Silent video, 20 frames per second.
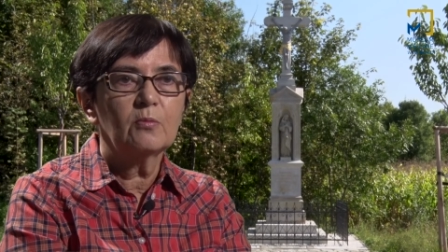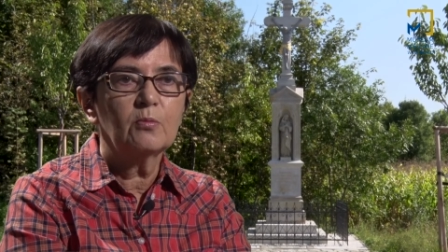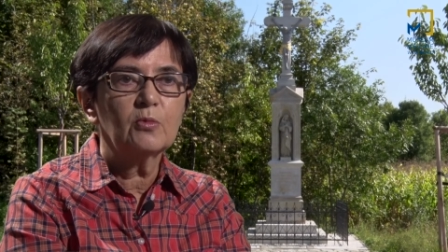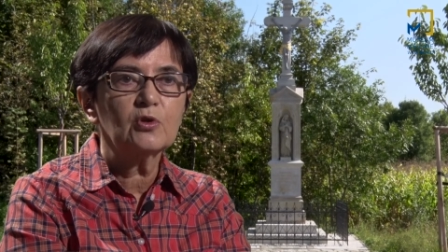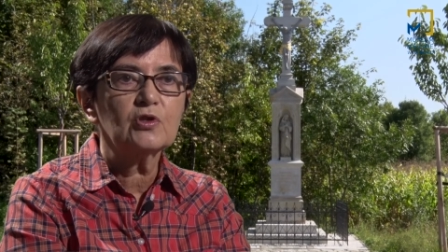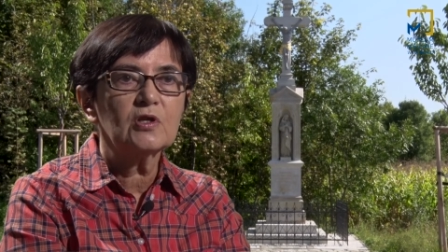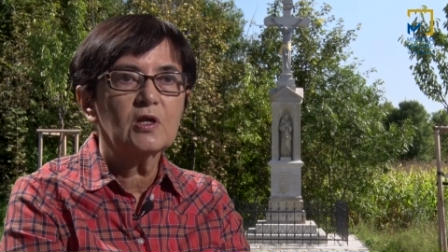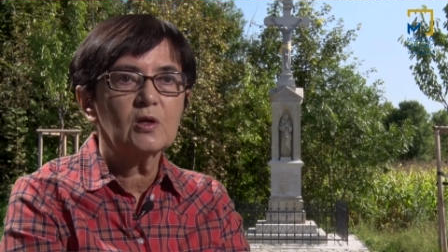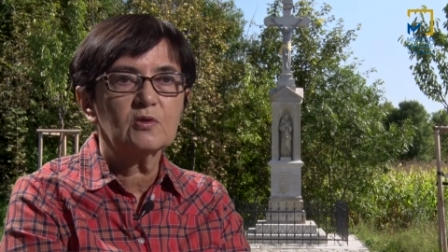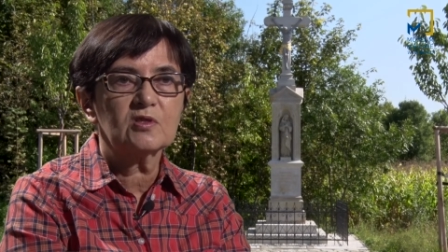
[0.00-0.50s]

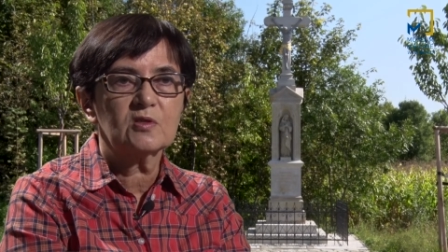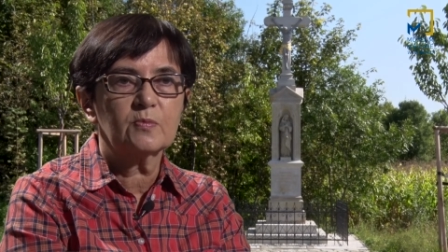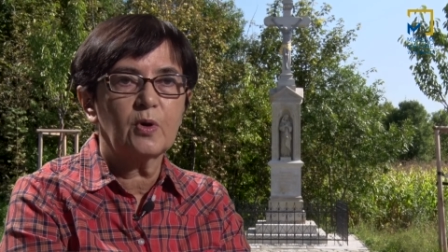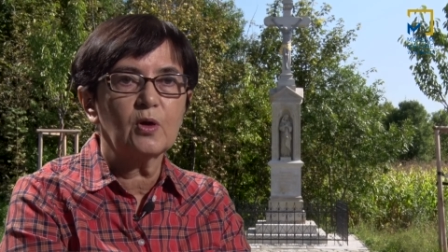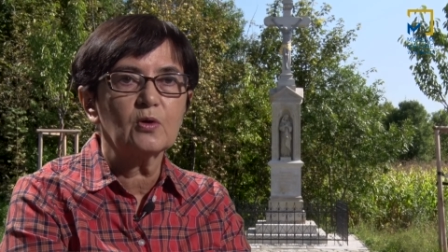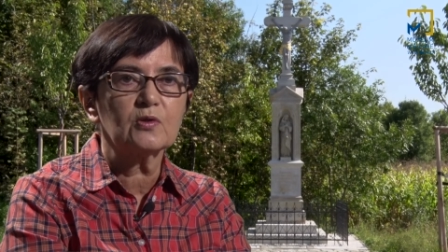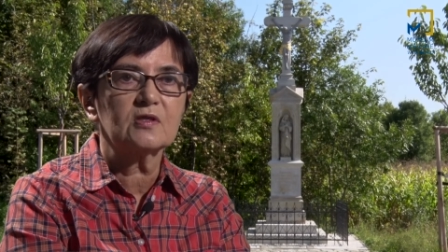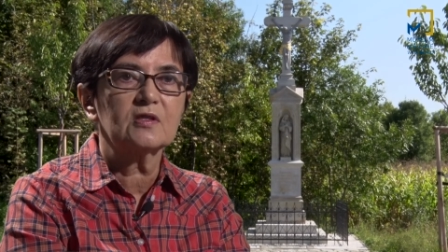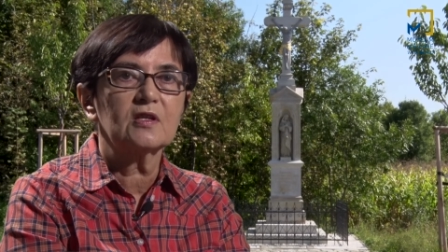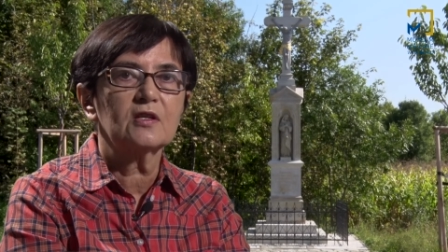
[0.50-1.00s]
można
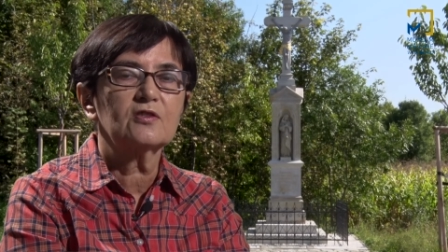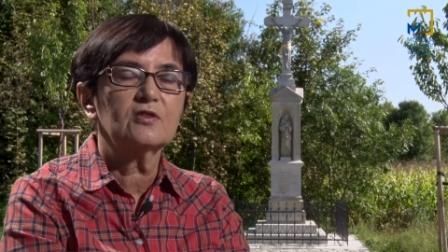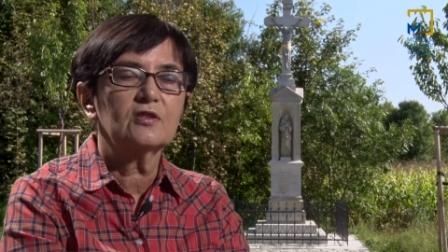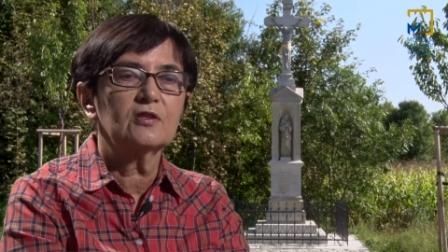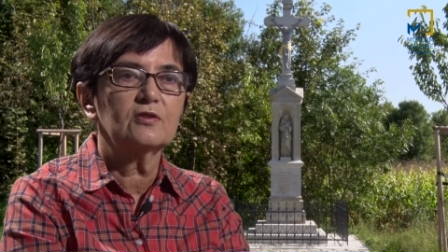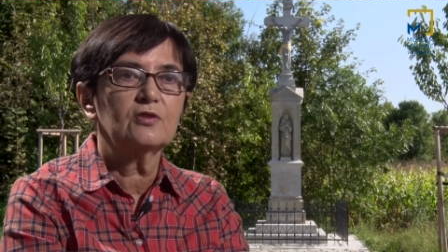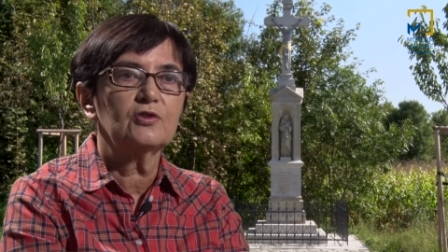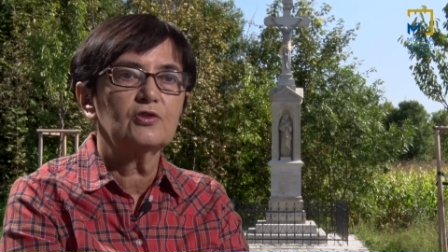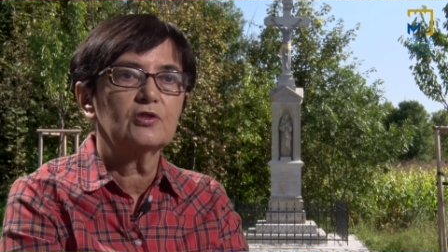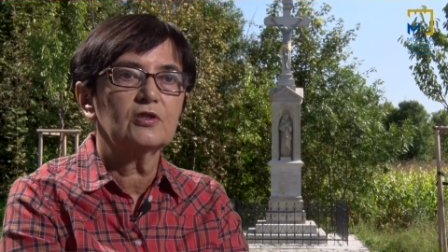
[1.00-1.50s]
rozpoznać,
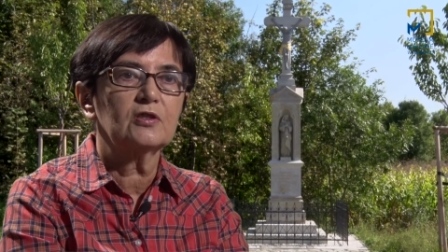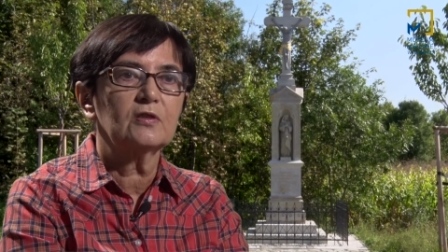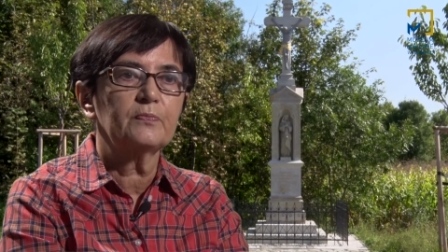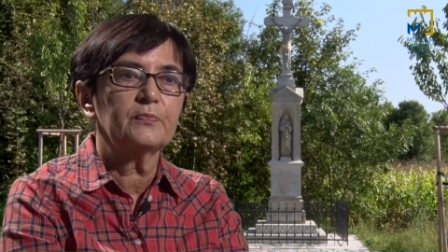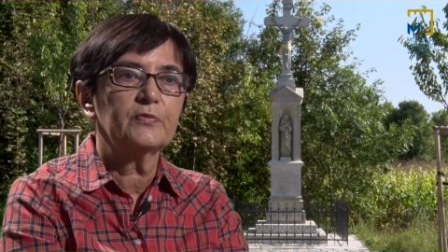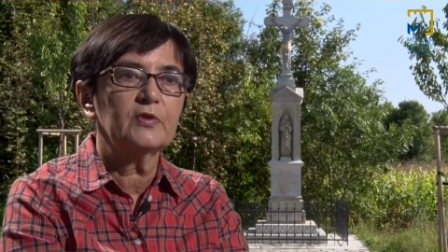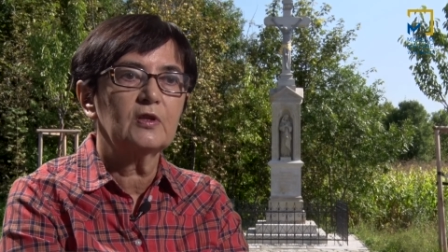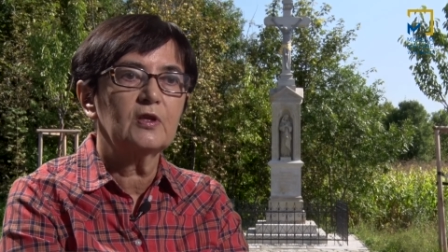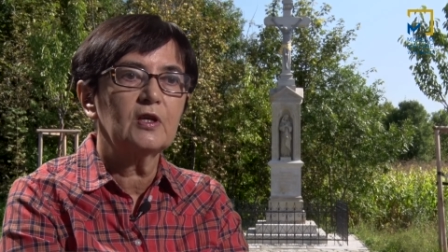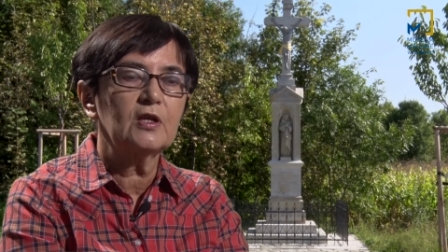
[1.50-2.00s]
kiedy się
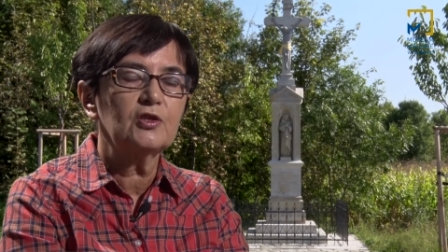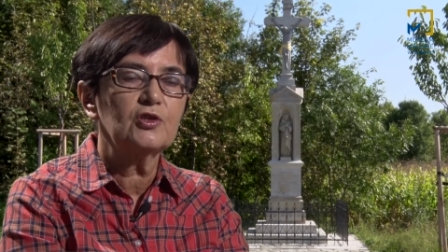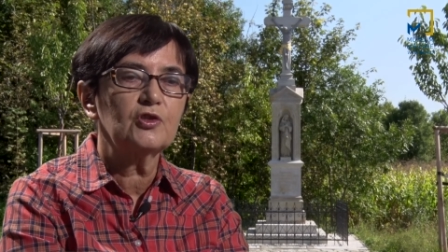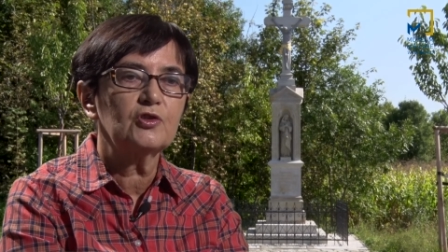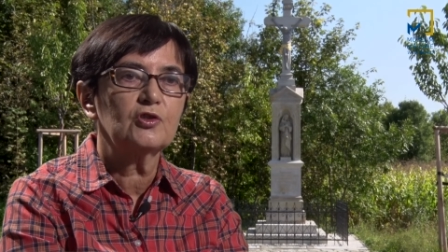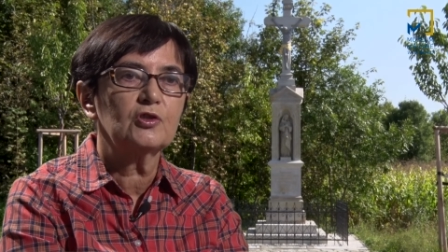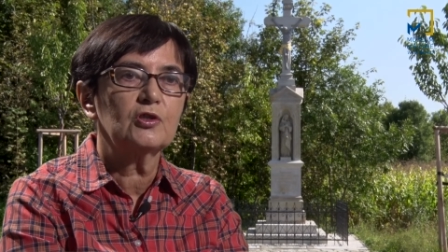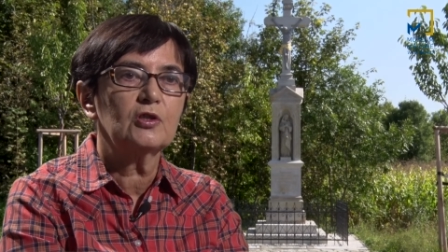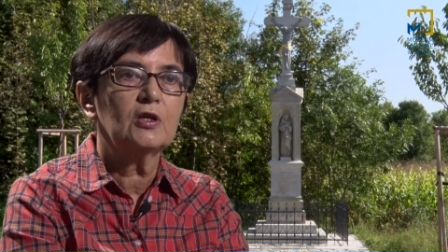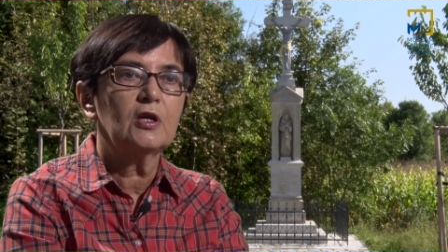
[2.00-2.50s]

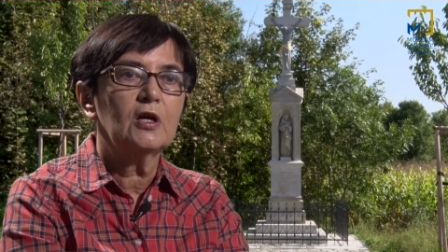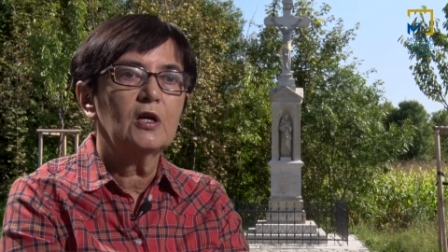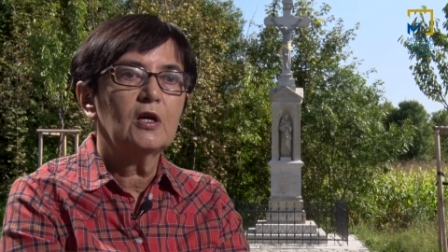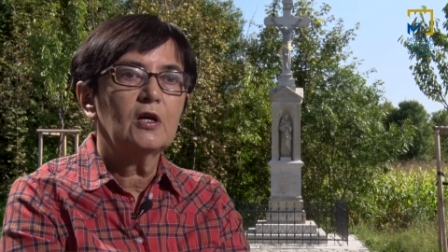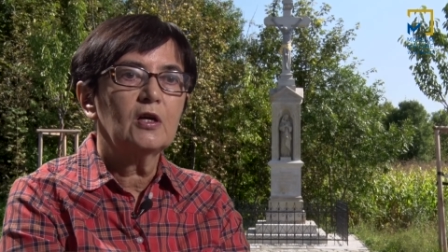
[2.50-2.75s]
jeździ